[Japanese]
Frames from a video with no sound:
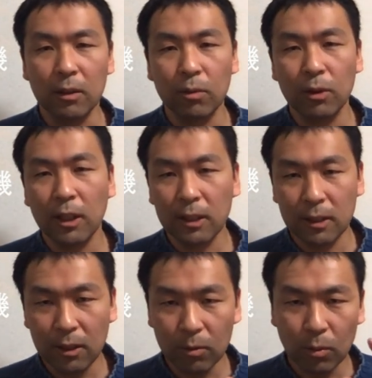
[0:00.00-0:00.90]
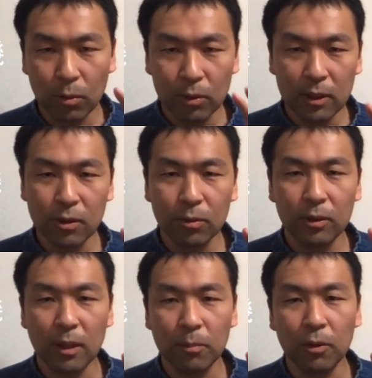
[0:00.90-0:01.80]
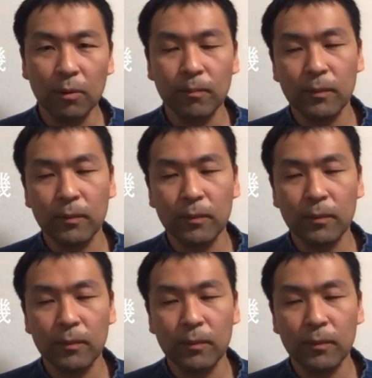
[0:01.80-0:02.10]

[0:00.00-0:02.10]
この間のコロナショックでも、